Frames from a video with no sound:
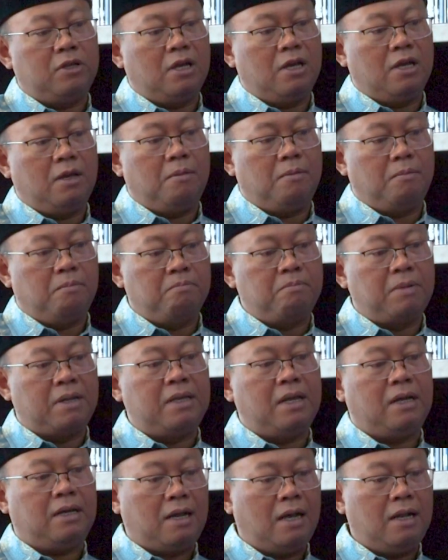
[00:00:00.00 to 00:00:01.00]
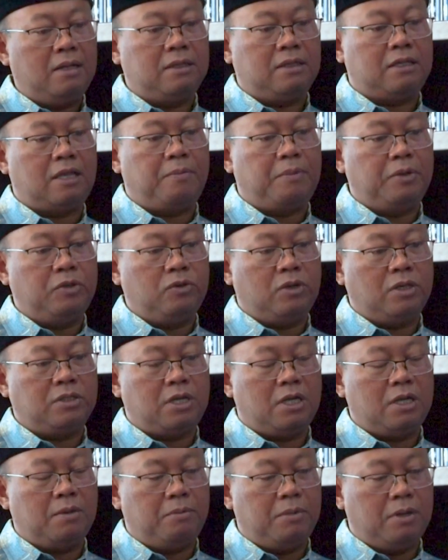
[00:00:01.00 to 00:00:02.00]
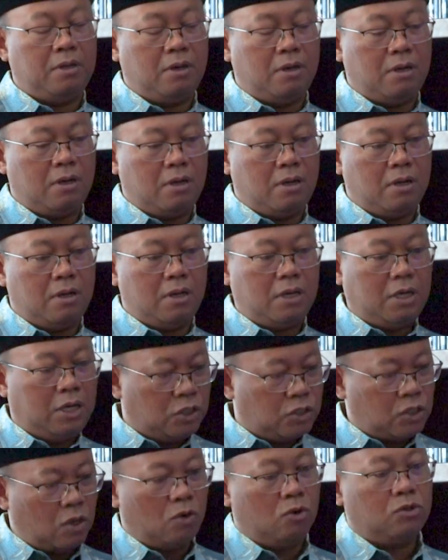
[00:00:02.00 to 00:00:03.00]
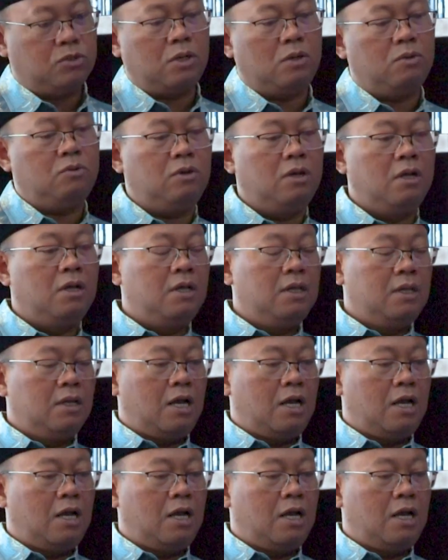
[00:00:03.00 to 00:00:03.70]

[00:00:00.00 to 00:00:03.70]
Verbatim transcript: punya banyak hal tetapi juga saya uh, insya Allah selalu